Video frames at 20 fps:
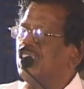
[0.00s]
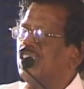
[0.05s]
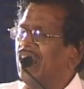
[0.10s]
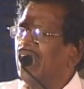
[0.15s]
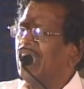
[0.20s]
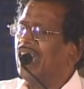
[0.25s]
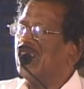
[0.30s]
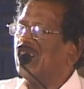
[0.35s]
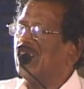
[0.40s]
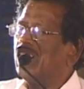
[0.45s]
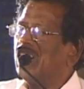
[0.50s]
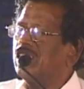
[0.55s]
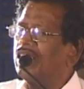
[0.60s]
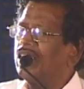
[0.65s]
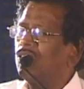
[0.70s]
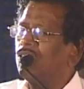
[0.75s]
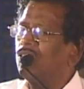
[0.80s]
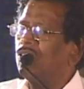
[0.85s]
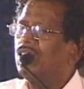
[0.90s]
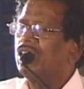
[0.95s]
நிலையாக
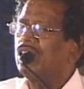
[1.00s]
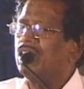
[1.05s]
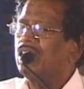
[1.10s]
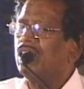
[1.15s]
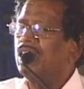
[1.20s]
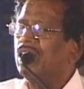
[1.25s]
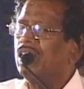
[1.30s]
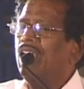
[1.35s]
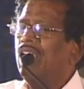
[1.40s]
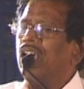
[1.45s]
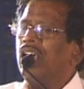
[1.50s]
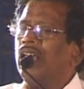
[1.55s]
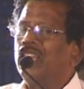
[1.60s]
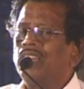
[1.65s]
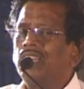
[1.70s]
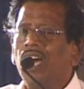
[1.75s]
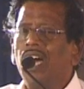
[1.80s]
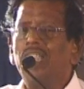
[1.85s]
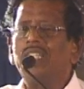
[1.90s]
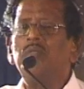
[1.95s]
நிற்கக்கூடியது
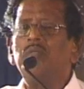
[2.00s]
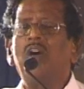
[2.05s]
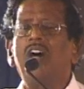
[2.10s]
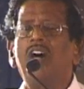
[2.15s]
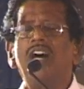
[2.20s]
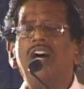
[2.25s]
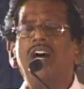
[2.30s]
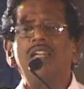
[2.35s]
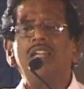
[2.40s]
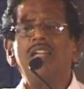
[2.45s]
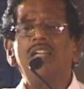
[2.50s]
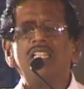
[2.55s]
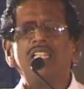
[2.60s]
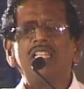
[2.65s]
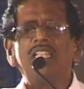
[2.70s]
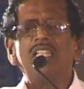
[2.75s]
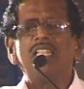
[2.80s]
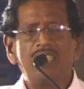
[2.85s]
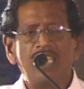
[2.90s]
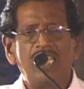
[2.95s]
தாஜ்மஹால்
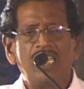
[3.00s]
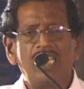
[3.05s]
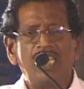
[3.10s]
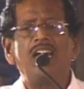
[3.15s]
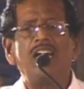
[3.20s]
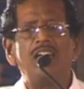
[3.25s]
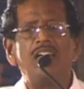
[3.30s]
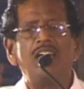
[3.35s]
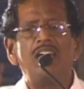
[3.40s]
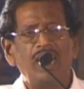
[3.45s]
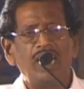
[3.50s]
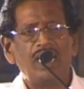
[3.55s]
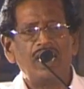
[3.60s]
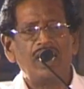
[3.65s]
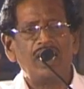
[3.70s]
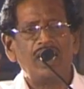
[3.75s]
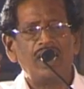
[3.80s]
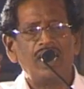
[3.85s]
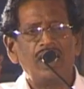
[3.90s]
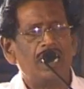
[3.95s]
என்பது ஷாஜகானுடைய
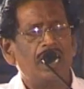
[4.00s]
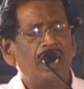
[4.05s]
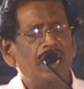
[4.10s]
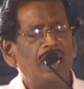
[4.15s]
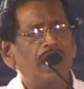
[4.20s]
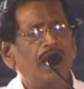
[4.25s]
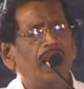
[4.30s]
கண்ணீர்